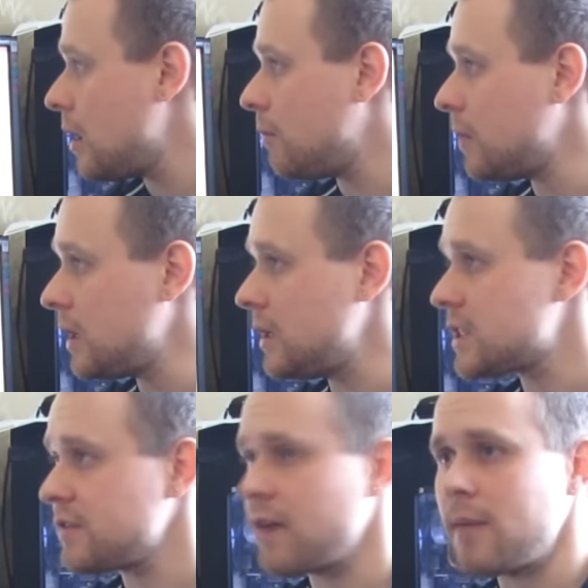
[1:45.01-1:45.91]
Мы
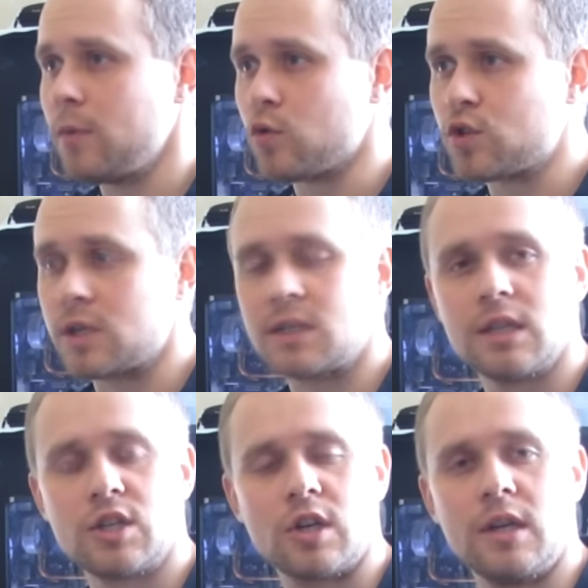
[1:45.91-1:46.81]
с вами уже
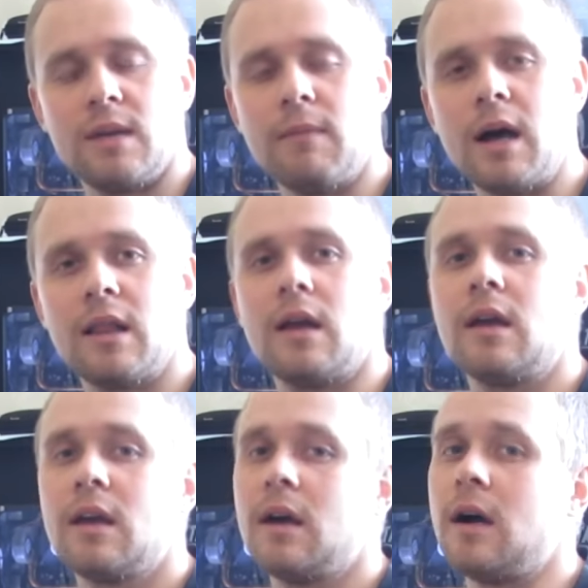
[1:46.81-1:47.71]
слышали
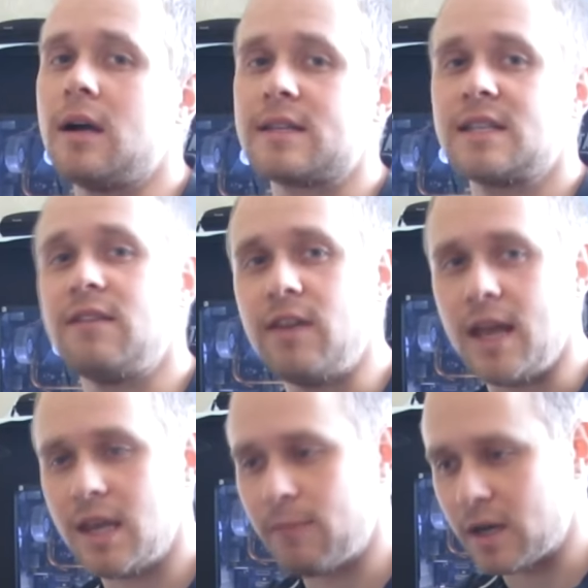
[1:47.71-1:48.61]
немало а,
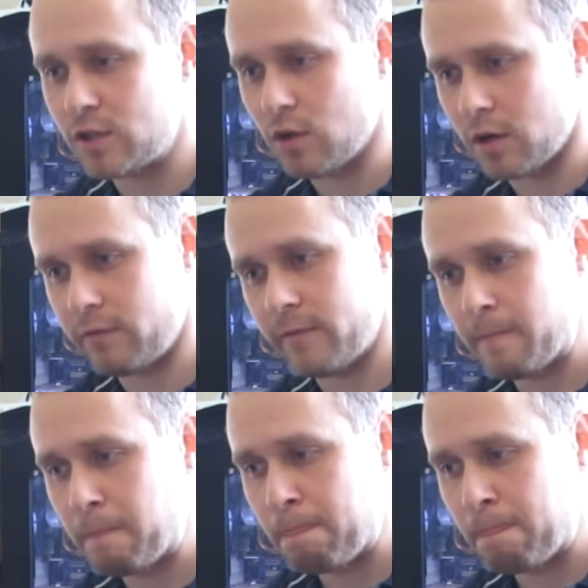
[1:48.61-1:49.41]
заявлений боксеров,